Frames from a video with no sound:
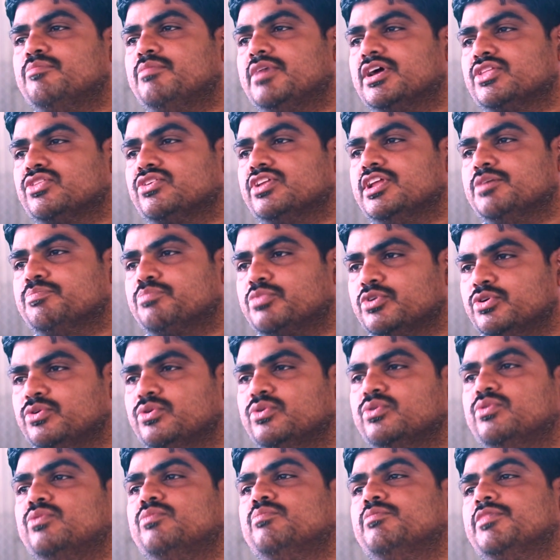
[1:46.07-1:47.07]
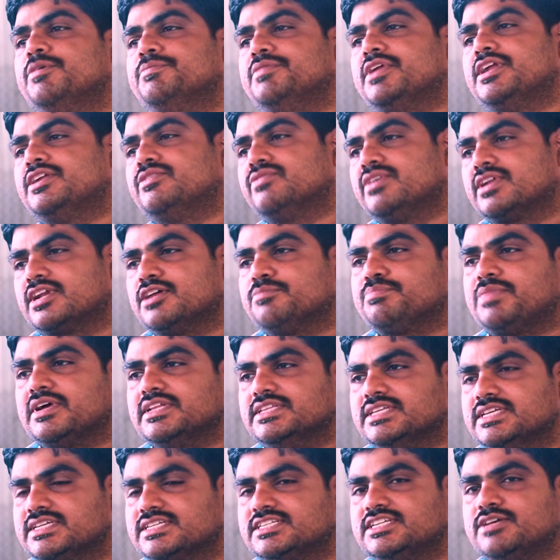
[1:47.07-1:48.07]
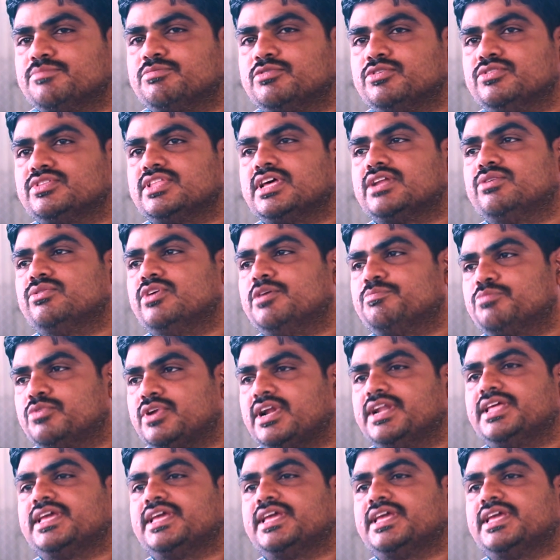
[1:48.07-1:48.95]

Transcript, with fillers: మాతో ఎప్పుడు మేము నెట్వర్క్ పనిచేసినప్పుడు తను ఎప్పుడు